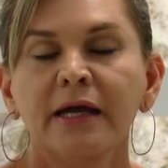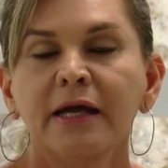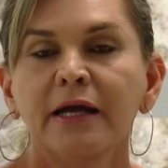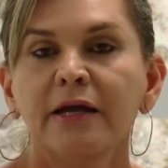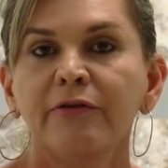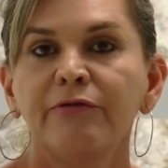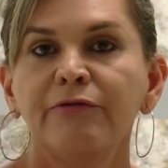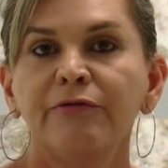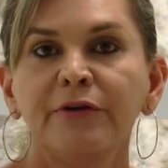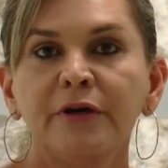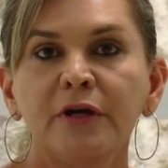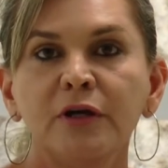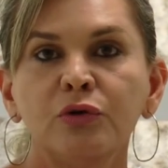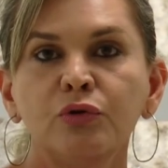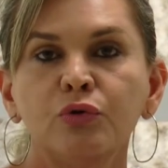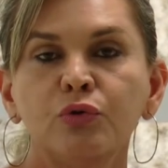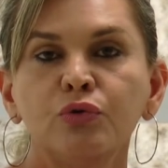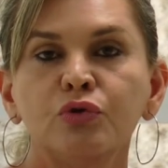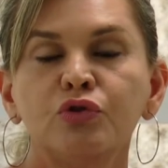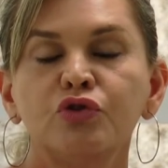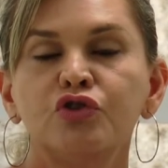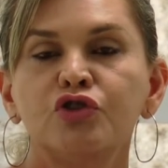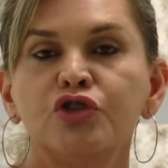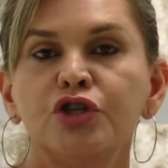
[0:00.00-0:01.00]
e
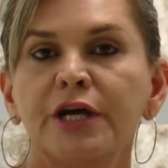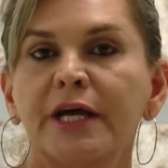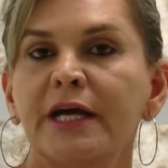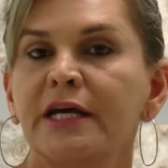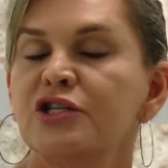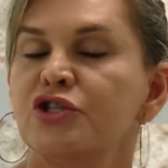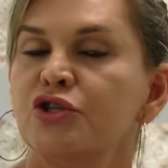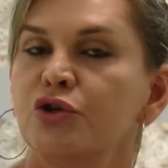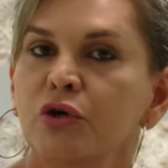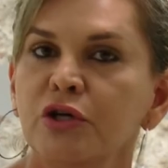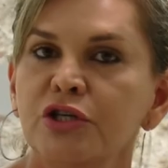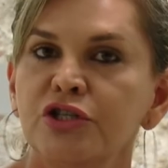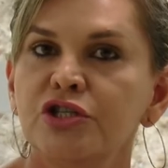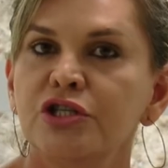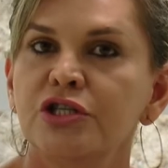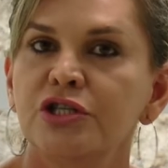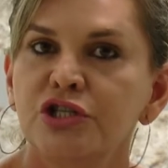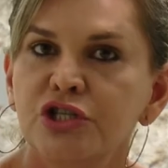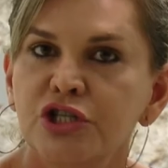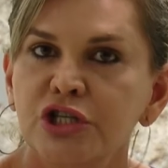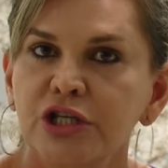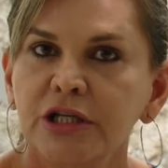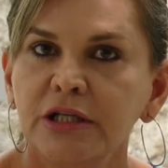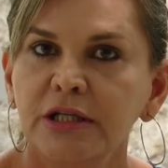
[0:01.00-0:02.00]
vindos de regiões
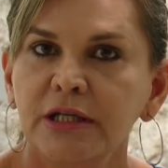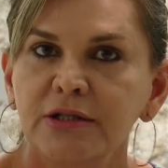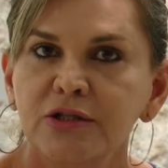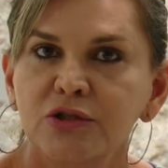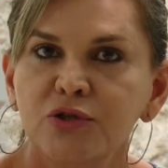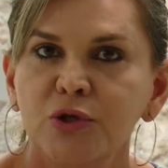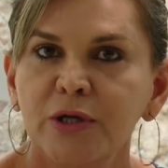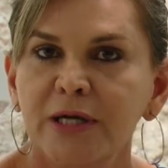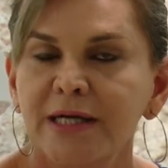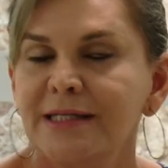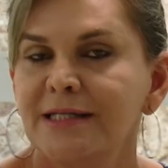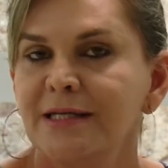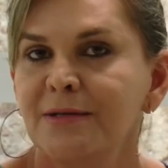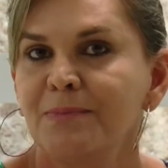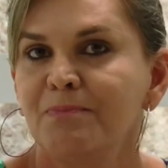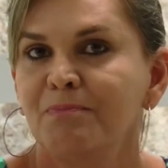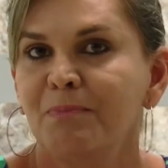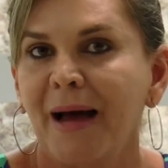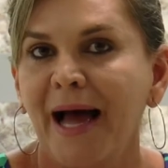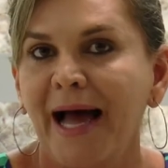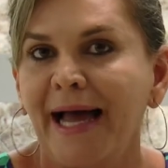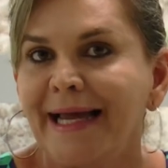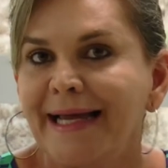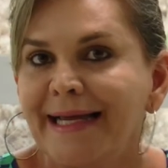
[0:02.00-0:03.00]
distintas desse
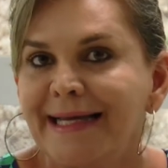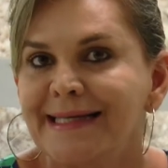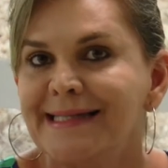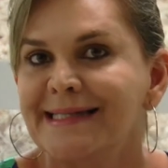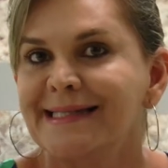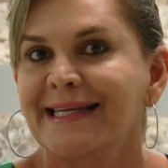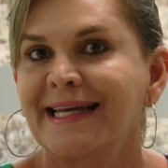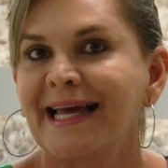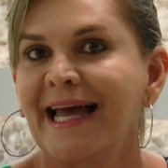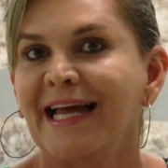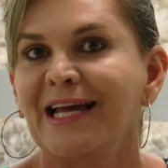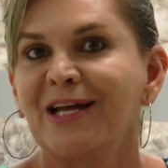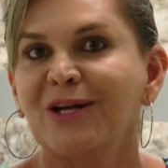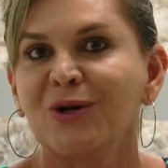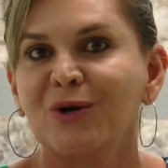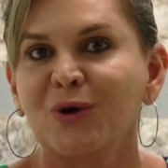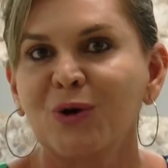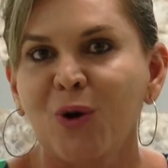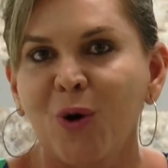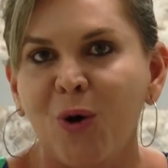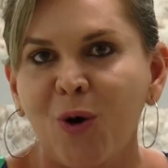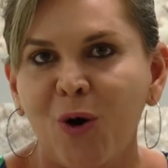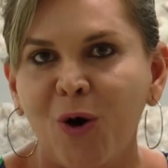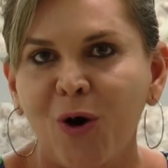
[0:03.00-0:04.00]
país que é
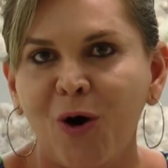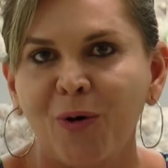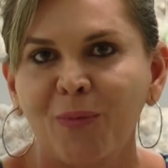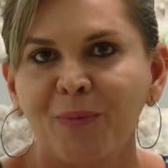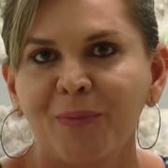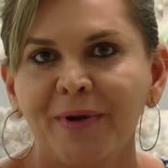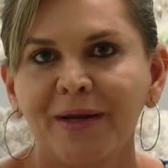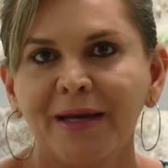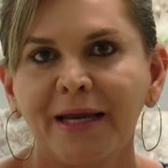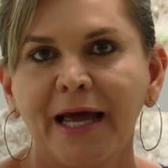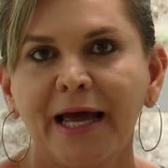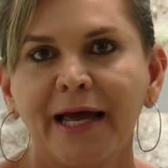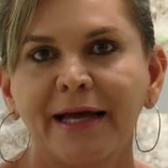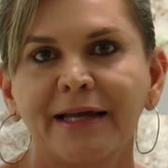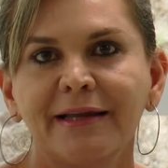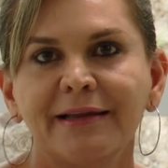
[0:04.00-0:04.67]
enorme, né?